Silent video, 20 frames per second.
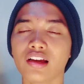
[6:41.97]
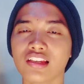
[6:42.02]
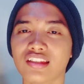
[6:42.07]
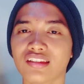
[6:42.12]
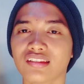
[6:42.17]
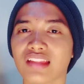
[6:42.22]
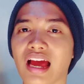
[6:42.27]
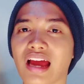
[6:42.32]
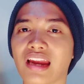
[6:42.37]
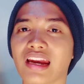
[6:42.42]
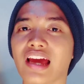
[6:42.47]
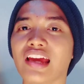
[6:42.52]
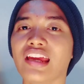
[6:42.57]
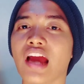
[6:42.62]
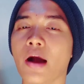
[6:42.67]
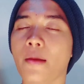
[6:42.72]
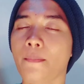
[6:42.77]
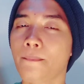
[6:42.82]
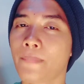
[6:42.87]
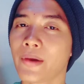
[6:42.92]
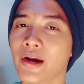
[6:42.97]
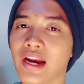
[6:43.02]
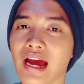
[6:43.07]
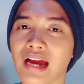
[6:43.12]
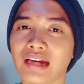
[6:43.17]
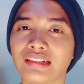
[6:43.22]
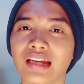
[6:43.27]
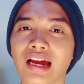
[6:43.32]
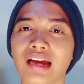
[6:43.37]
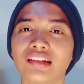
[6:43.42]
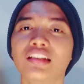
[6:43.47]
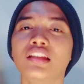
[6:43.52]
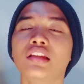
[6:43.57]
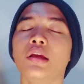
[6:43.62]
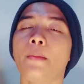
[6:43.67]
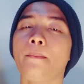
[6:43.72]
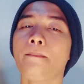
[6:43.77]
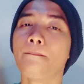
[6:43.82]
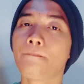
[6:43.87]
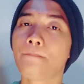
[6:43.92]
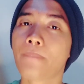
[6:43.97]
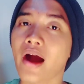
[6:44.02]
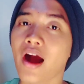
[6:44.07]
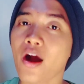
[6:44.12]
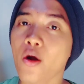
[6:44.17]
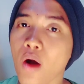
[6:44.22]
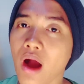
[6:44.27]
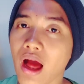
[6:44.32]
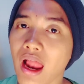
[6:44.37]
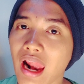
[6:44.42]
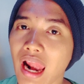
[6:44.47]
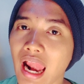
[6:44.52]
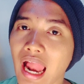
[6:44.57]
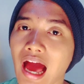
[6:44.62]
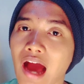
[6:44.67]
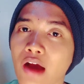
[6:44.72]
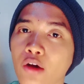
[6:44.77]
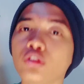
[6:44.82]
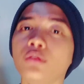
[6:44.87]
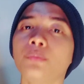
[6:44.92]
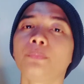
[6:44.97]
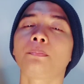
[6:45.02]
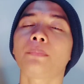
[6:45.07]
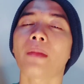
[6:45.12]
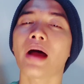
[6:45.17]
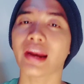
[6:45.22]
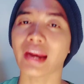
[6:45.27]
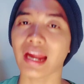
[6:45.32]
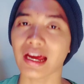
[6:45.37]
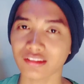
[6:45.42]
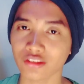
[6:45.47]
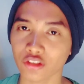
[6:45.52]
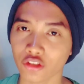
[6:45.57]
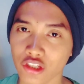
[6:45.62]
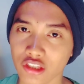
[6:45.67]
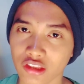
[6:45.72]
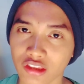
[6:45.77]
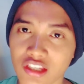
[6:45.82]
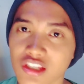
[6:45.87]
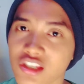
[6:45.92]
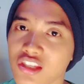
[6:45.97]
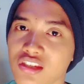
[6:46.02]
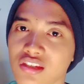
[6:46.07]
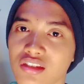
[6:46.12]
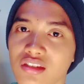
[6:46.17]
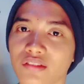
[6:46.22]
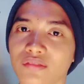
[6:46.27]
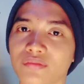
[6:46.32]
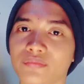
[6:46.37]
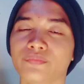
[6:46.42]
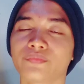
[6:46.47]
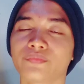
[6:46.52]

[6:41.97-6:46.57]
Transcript: Istana yang berada di bawah laut Parangtritis.